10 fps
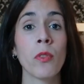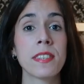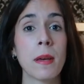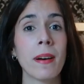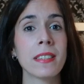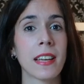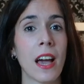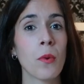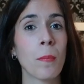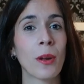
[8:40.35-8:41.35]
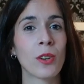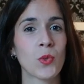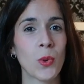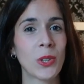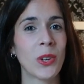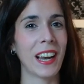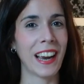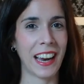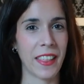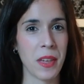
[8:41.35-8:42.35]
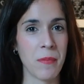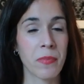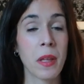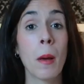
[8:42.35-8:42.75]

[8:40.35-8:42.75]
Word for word: donde sepas que hay un perro suelto en el jardín